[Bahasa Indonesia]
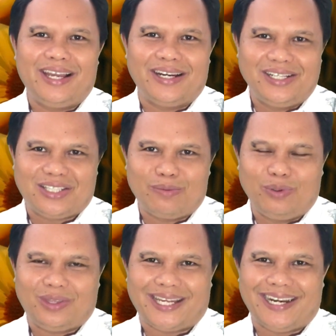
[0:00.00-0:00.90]
yang
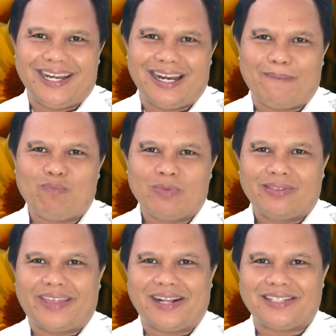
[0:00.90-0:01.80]
disebutkan
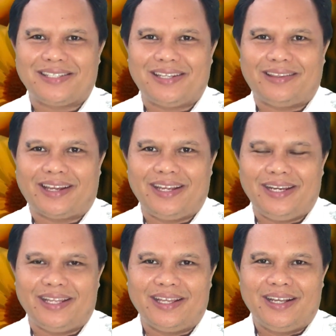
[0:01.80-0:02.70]
dalam teks kita
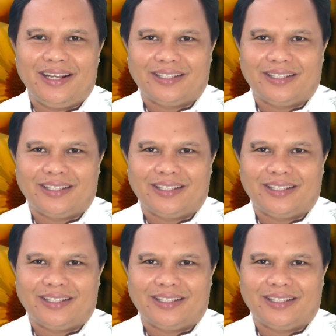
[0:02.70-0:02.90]
ini.